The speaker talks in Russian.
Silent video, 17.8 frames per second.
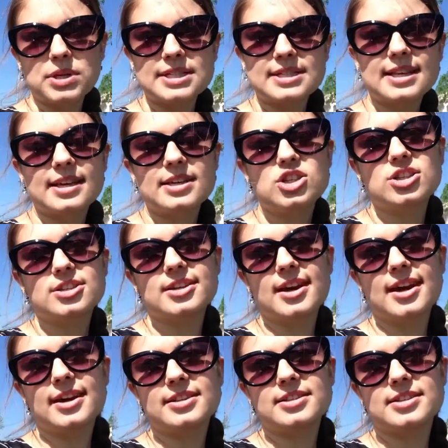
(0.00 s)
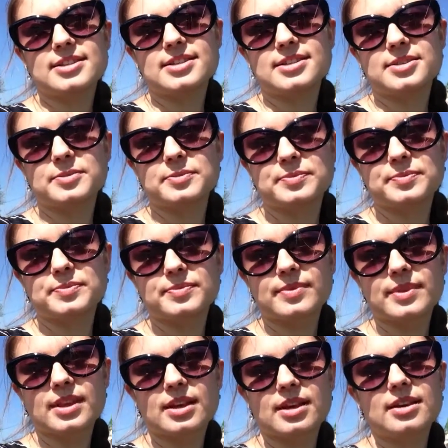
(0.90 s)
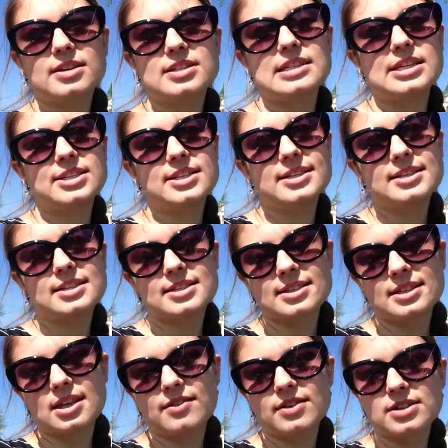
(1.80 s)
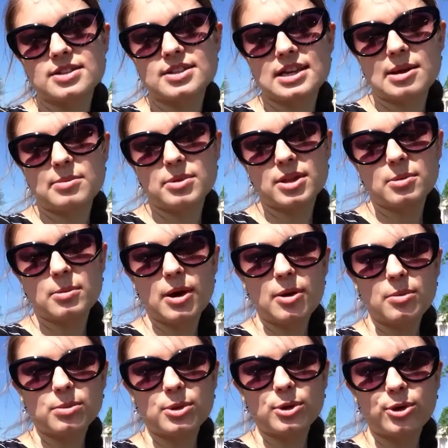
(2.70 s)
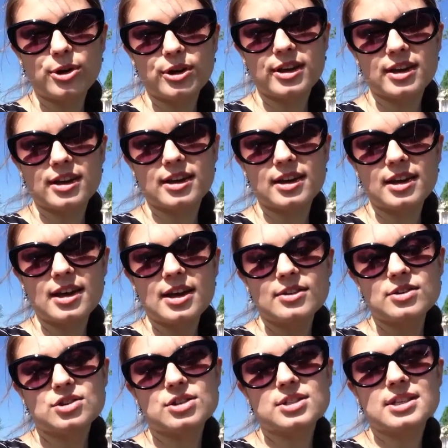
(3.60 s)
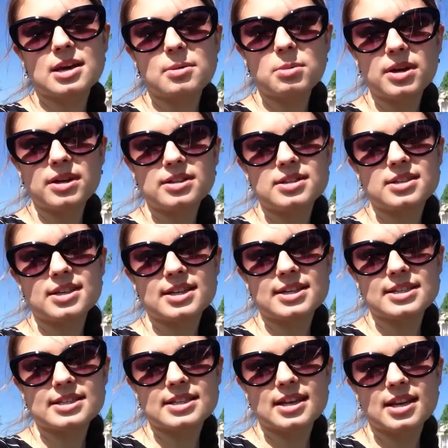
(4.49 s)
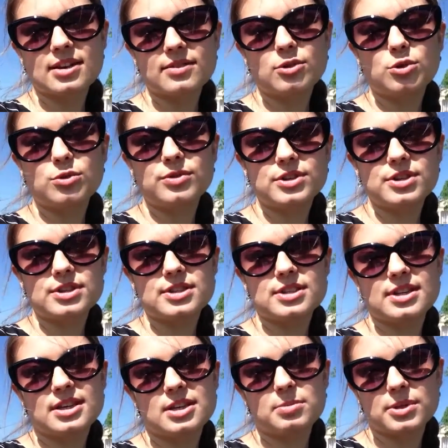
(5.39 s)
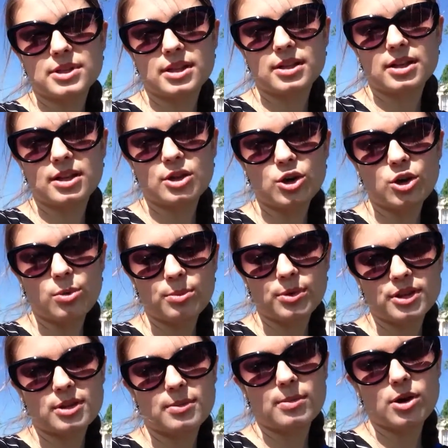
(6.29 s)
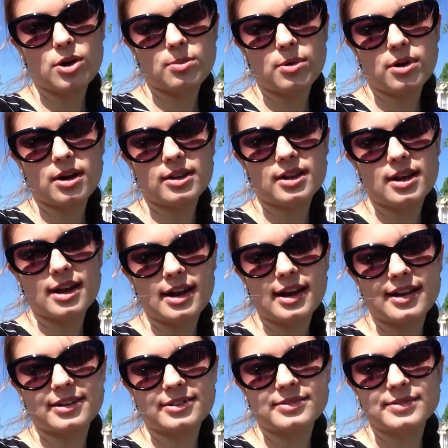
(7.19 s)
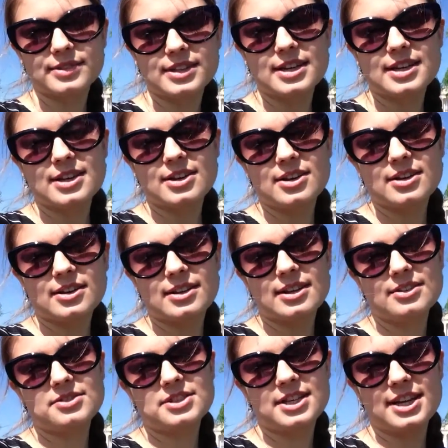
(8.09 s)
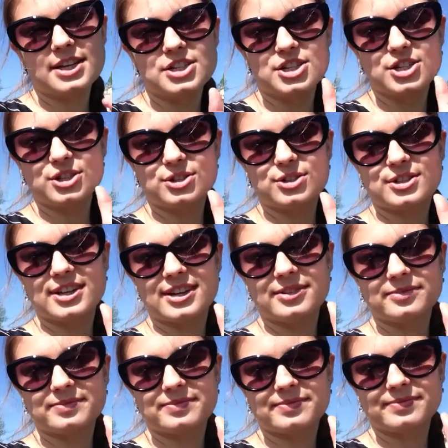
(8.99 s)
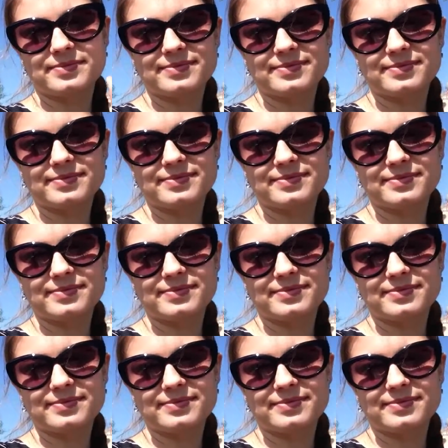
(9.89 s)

Присоединяйтесь, следите за новостями на моем блоге. Все самое интересное вы увидите именно на нем и на моем канале. До встречи, друзья!